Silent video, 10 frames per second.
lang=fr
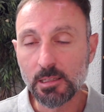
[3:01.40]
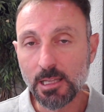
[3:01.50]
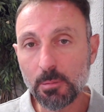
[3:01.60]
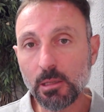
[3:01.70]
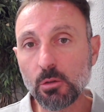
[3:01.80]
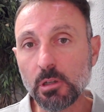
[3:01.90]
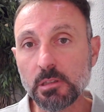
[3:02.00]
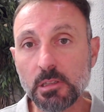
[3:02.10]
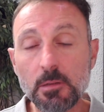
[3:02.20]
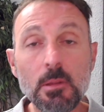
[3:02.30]
la
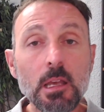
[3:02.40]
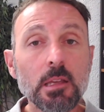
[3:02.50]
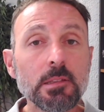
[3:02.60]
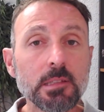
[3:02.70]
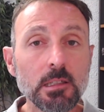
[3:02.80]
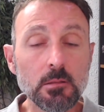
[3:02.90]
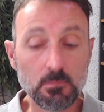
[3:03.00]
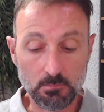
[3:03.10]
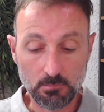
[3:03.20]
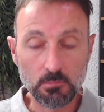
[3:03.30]
priorité, c'est
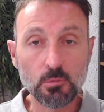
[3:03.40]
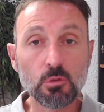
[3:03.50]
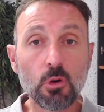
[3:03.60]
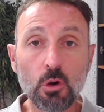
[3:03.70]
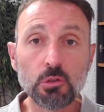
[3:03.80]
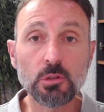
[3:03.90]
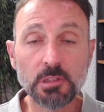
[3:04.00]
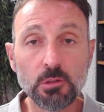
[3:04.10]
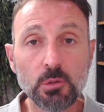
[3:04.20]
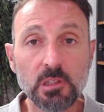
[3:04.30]
de
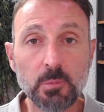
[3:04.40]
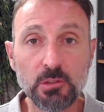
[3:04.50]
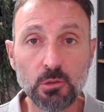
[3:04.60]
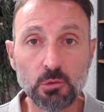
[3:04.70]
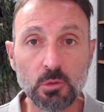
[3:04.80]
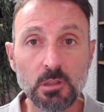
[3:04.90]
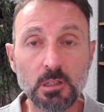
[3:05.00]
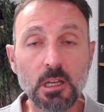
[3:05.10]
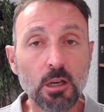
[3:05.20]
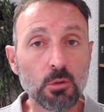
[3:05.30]
ressentir ce qui se passe en soi.
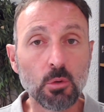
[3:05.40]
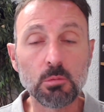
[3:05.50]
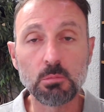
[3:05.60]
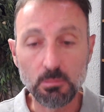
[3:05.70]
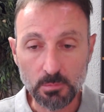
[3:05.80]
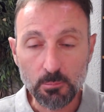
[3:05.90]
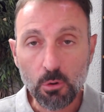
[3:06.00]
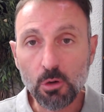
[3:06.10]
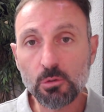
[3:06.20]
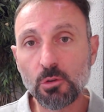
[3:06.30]
Donc,
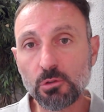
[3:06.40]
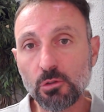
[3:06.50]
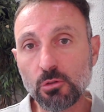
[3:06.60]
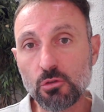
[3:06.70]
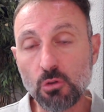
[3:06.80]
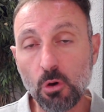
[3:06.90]
prendre conscience que je